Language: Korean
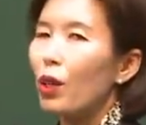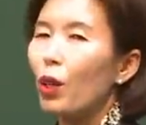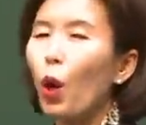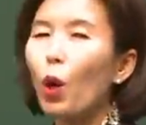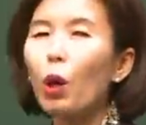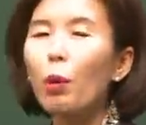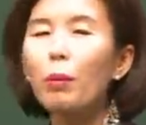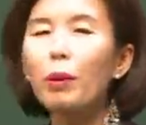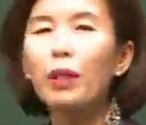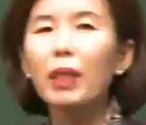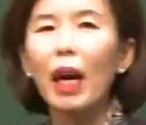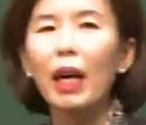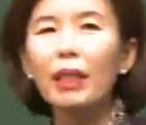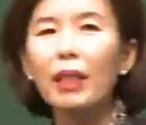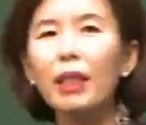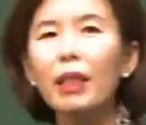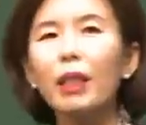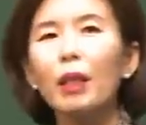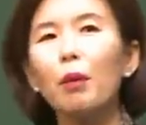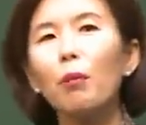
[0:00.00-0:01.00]
여러분
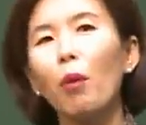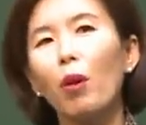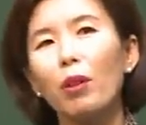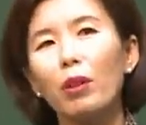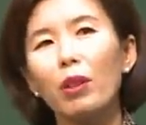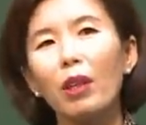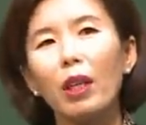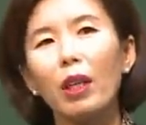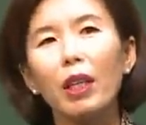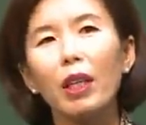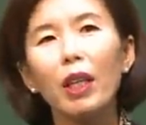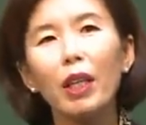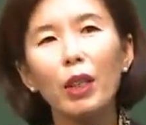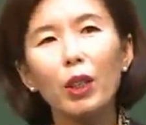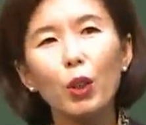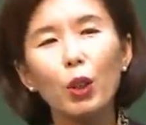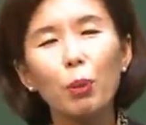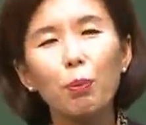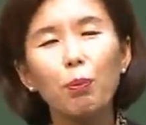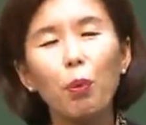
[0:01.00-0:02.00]
자신이 먼저
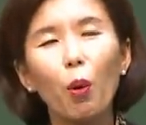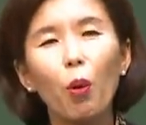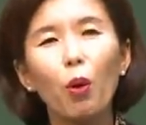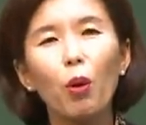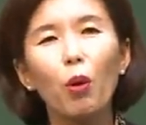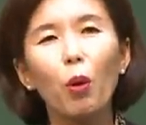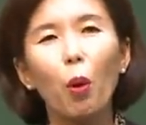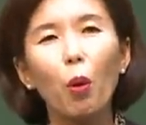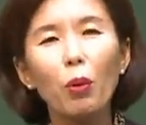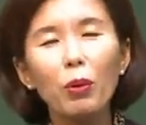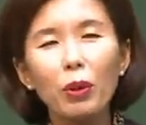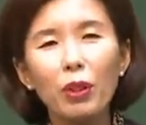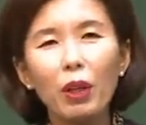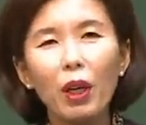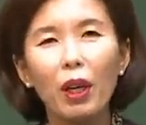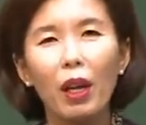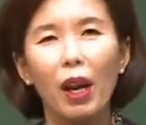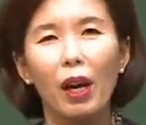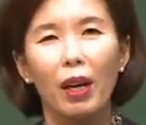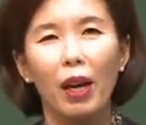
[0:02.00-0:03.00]
이 축복을
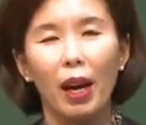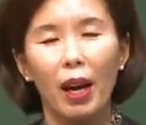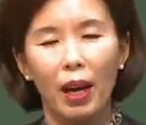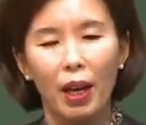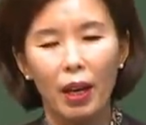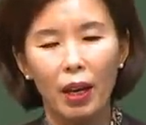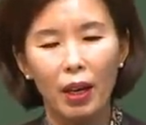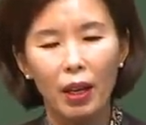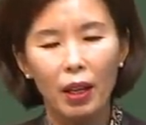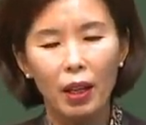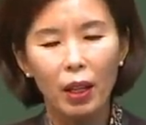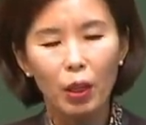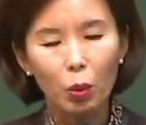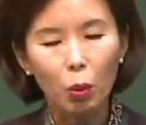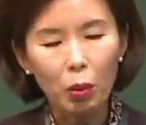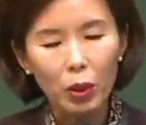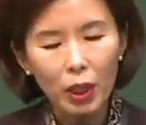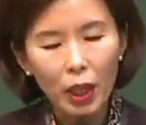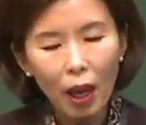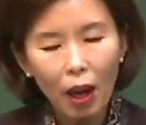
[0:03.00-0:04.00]
온전하게
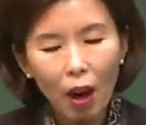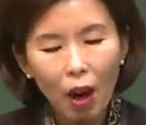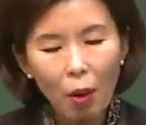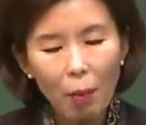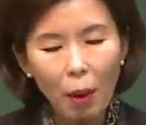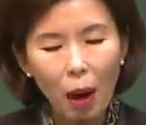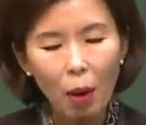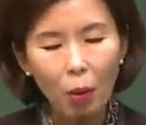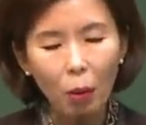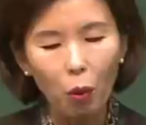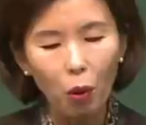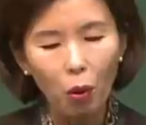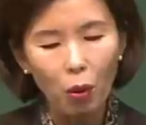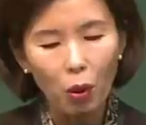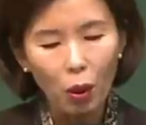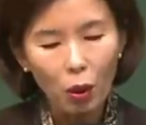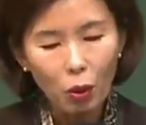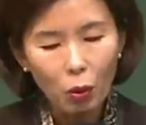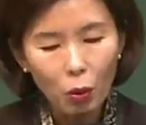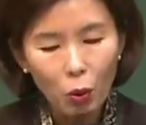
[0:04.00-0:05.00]
또 체험하고
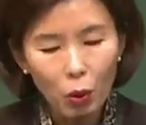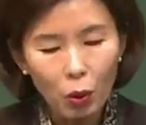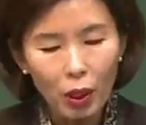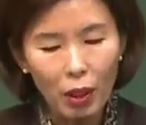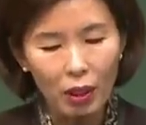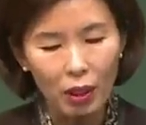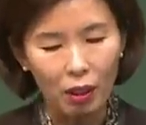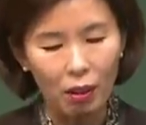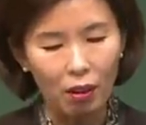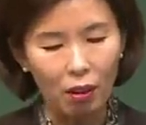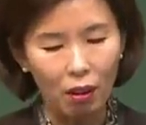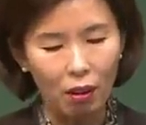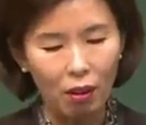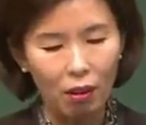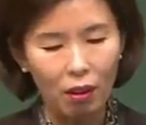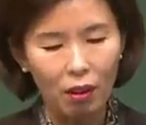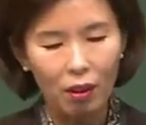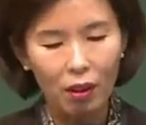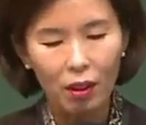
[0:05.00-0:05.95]
누리는 것.